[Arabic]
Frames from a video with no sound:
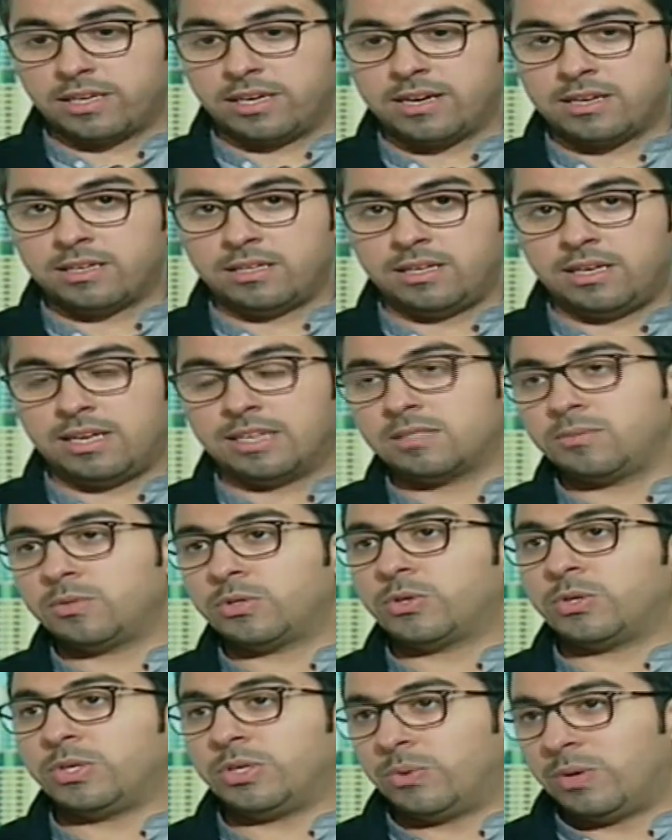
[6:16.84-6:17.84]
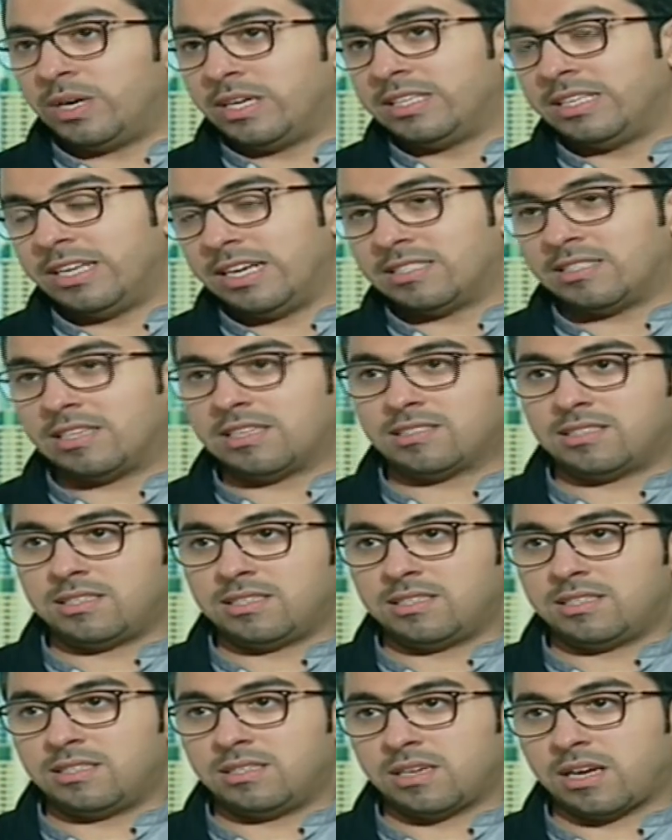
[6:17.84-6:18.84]
طياره لازم يكون هو عنده
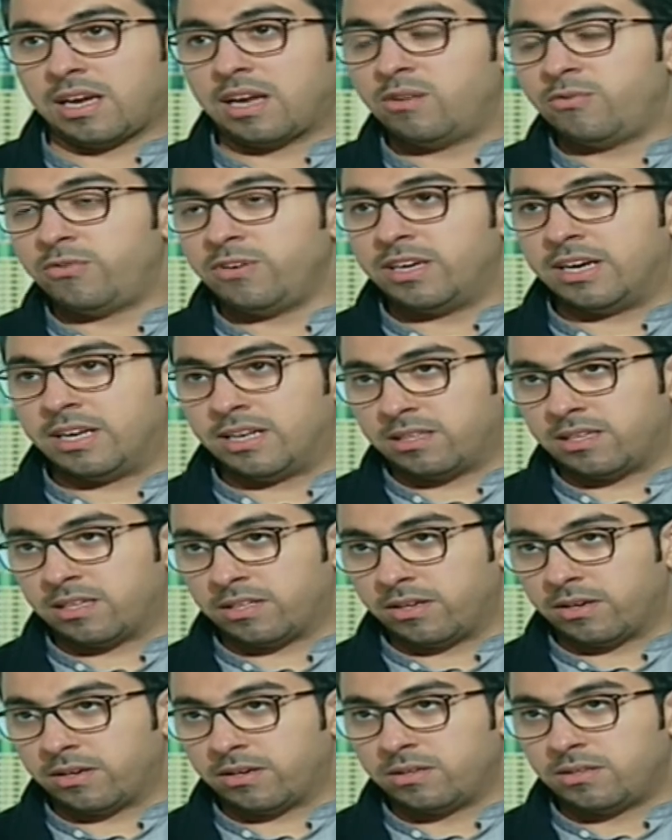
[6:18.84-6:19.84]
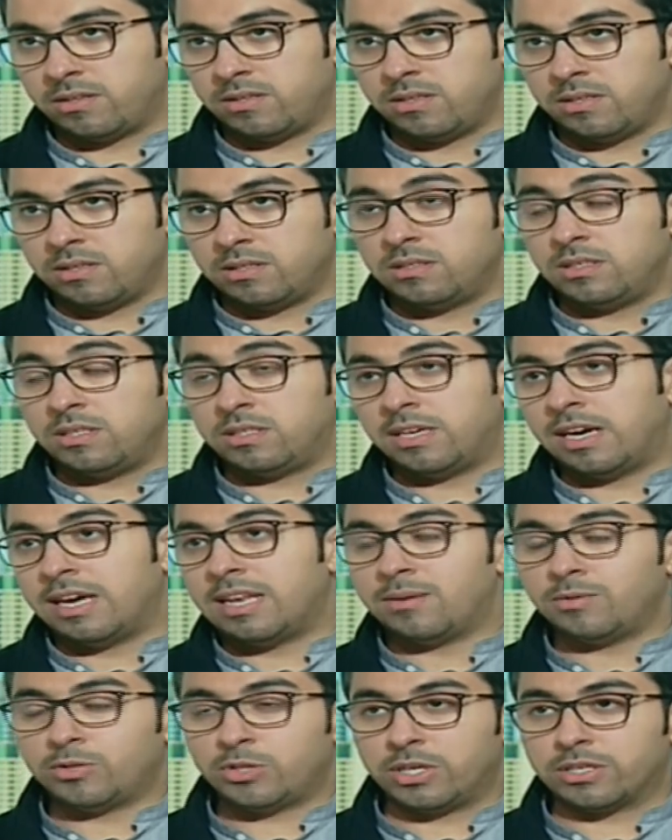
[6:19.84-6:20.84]
اساسا خلفيه عن التطير
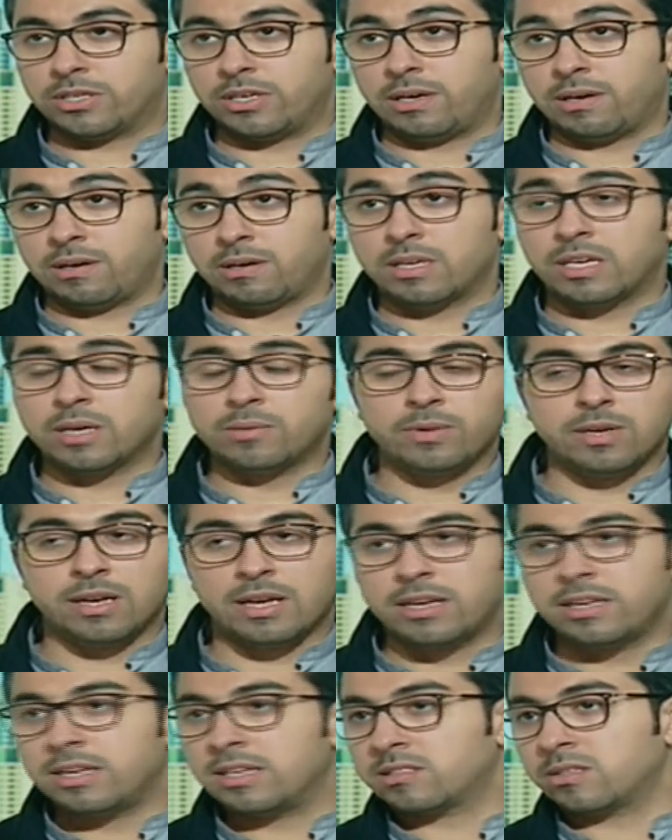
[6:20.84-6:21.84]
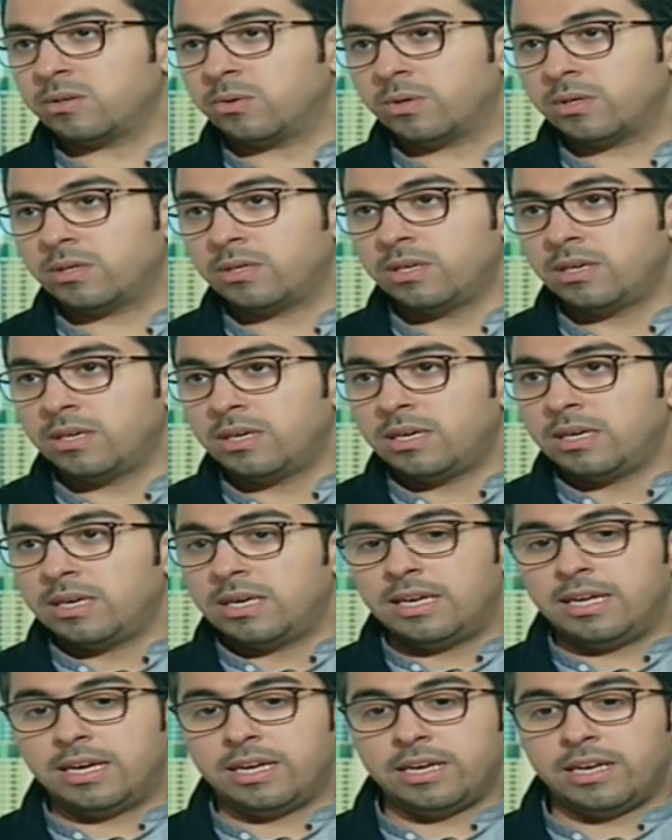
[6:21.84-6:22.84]
يتعلم شلون يطير قبل الله انه يصور
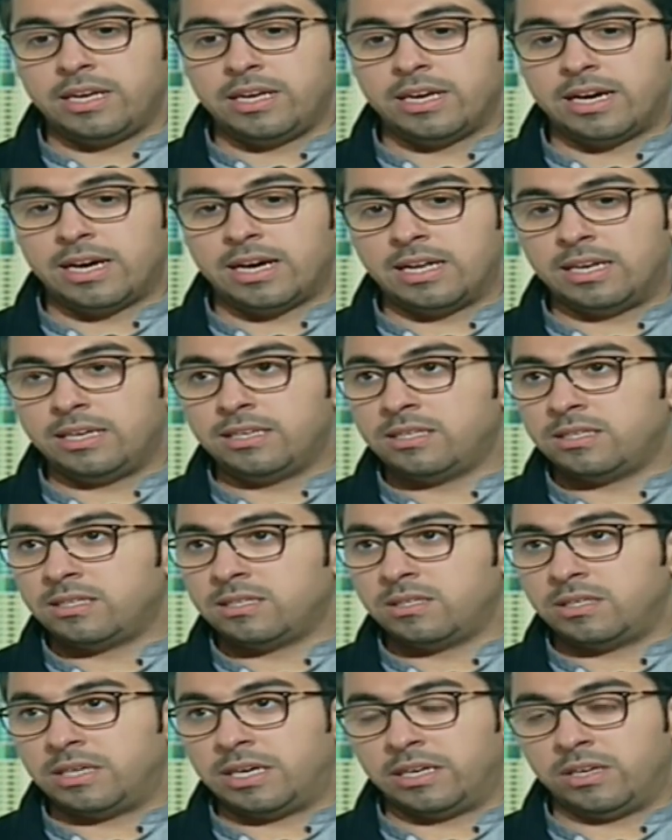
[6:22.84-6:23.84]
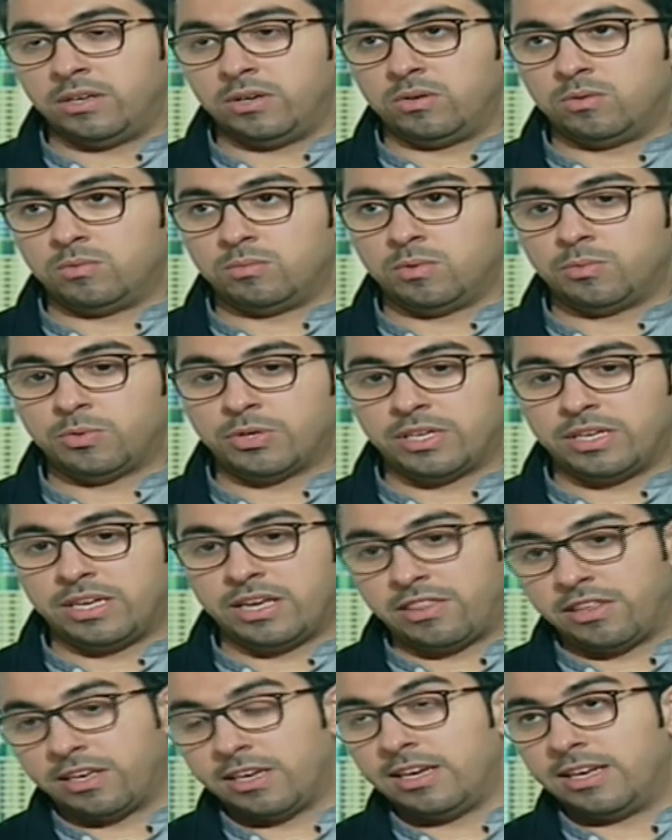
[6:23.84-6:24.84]
لان هي اله يعني ممكن
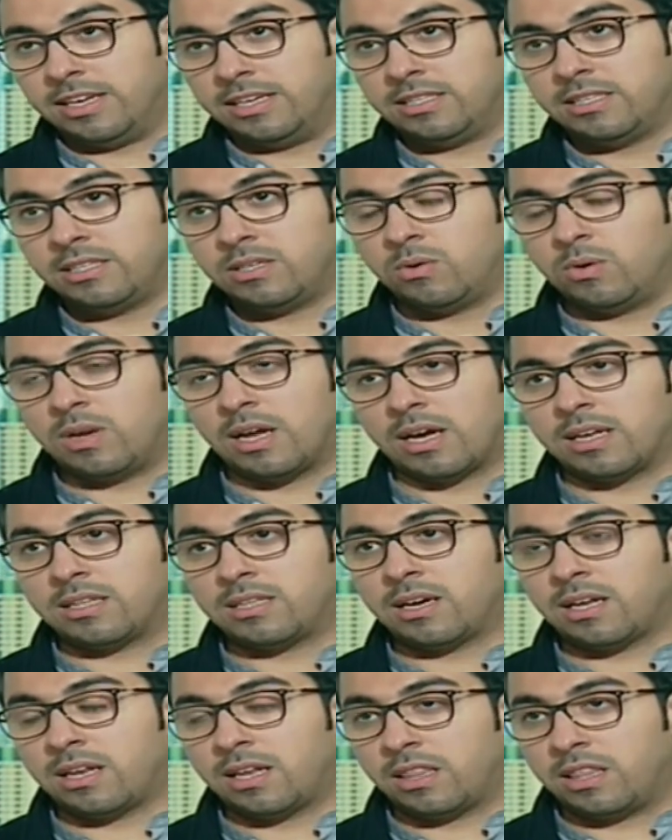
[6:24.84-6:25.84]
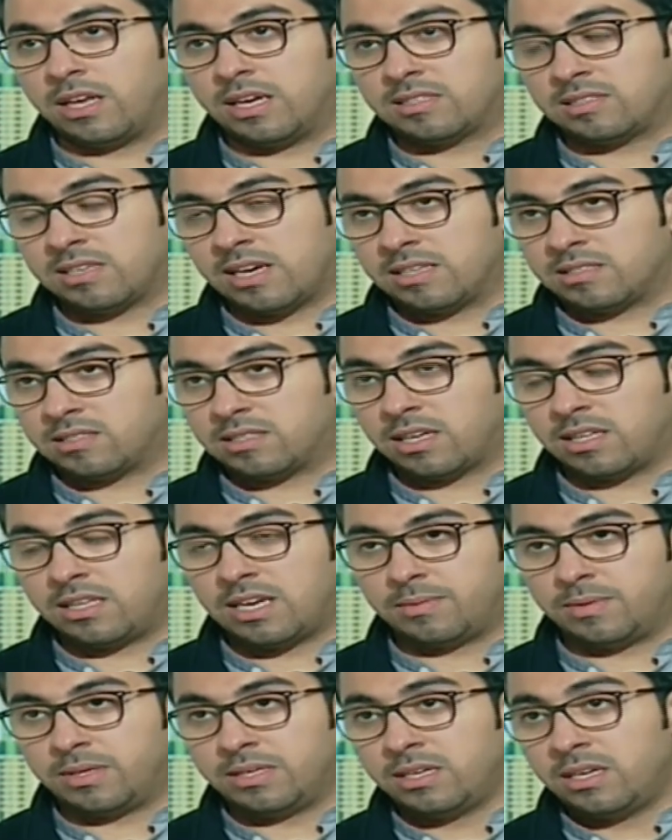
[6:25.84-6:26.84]
هي ثقيله ولا قدر الله اذا اساء
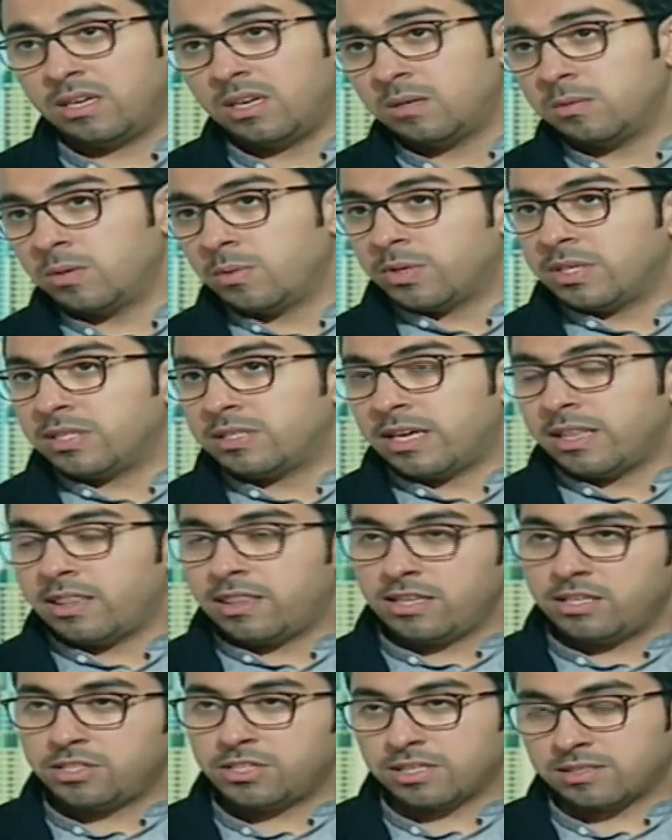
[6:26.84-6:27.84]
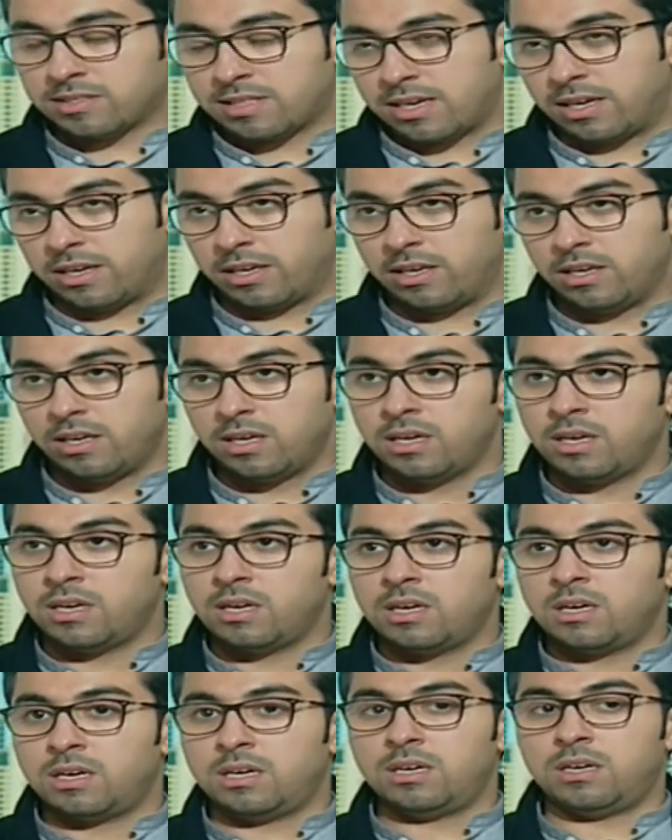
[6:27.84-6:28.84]
استخدامها ممكن تاذي شخص ثاني.
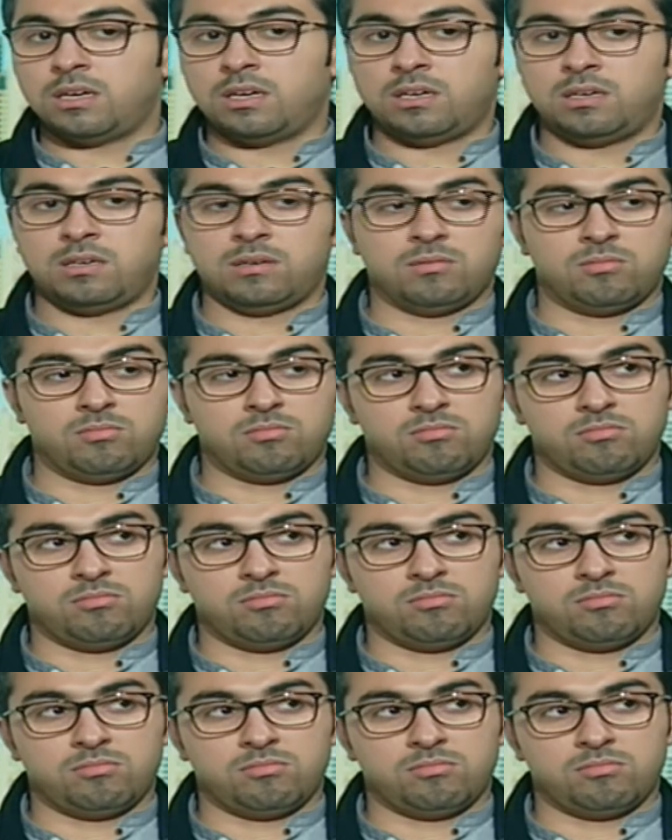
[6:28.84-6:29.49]
آه،